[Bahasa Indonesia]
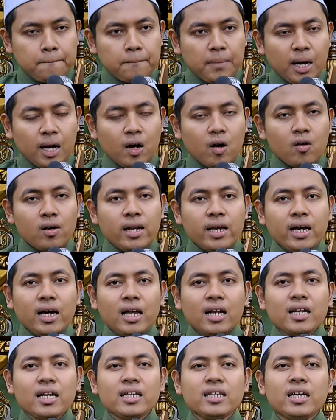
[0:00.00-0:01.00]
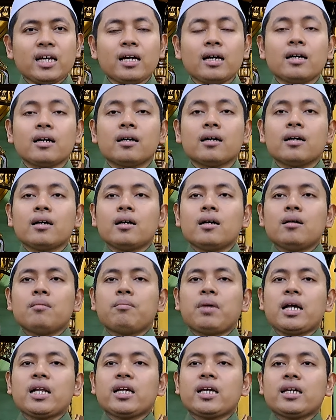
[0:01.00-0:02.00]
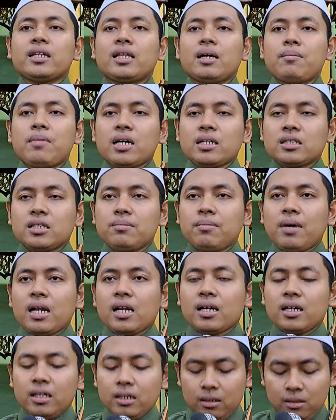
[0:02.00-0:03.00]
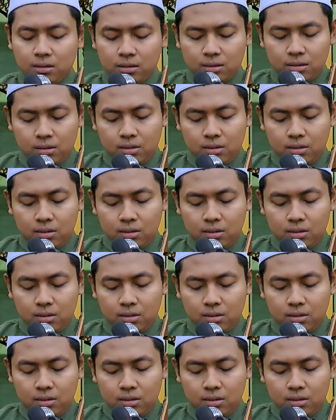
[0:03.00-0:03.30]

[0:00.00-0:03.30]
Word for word: maka oleh karenanya mari kita maksimalkan